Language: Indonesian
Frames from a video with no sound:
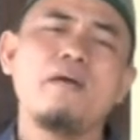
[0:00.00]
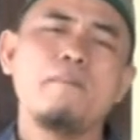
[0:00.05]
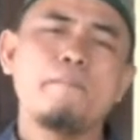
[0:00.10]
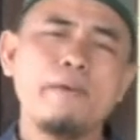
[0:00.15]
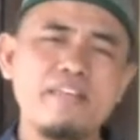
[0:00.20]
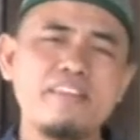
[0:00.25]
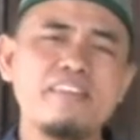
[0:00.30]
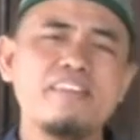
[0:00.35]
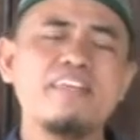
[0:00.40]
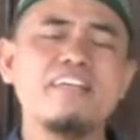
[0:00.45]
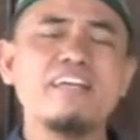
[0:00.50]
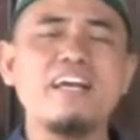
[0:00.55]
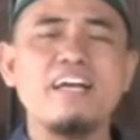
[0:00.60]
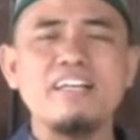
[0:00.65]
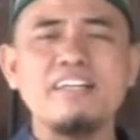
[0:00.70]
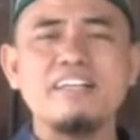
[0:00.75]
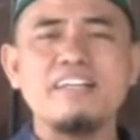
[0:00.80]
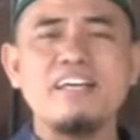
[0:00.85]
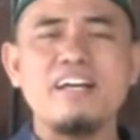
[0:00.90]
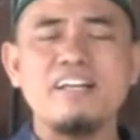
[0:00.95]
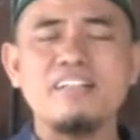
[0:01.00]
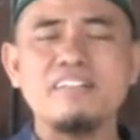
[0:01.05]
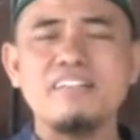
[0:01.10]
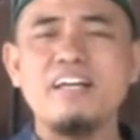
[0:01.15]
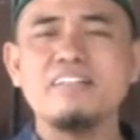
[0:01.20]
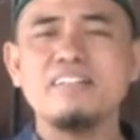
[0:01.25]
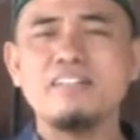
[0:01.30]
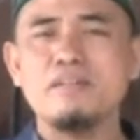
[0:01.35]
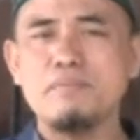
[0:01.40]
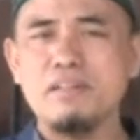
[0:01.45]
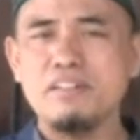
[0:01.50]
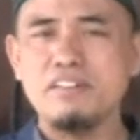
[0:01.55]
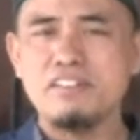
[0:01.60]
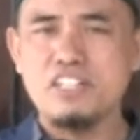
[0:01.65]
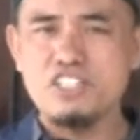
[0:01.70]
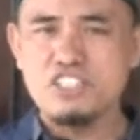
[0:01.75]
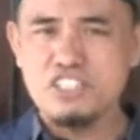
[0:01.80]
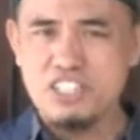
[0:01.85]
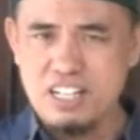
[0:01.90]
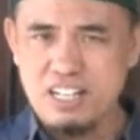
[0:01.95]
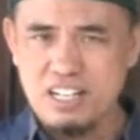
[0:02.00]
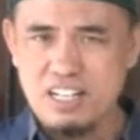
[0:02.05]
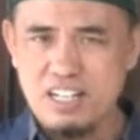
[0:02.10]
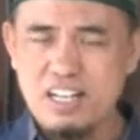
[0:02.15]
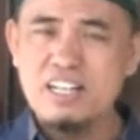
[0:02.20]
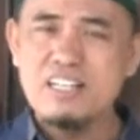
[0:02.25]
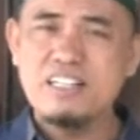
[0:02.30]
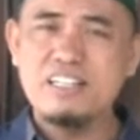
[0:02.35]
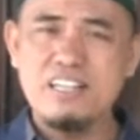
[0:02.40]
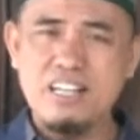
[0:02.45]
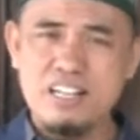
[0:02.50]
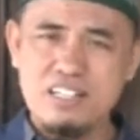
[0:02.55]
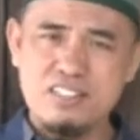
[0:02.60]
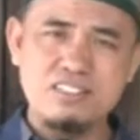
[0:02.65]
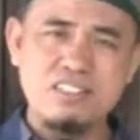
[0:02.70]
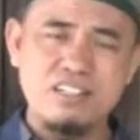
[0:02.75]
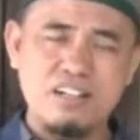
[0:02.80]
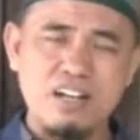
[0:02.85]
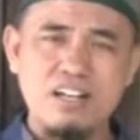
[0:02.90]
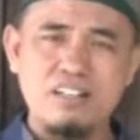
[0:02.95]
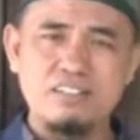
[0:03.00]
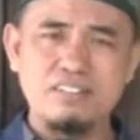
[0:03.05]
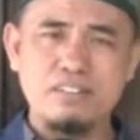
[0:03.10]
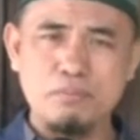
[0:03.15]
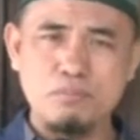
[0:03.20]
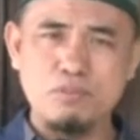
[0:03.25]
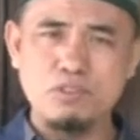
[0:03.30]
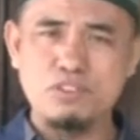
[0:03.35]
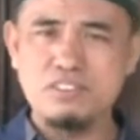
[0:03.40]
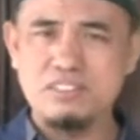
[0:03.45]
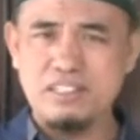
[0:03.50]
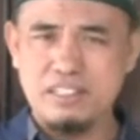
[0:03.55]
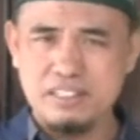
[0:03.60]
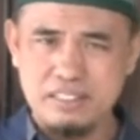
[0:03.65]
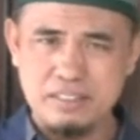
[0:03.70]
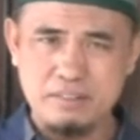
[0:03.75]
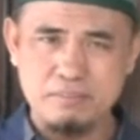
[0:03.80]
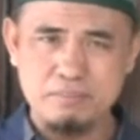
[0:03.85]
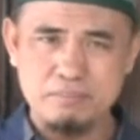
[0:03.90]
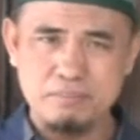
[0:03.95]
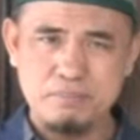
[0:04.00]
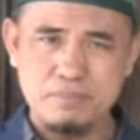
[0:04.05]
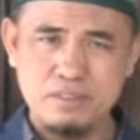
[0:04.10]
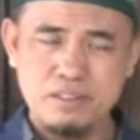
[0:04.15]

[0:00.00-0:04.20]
Biiznika innaka tahti man tasha ila siratim mustaqim.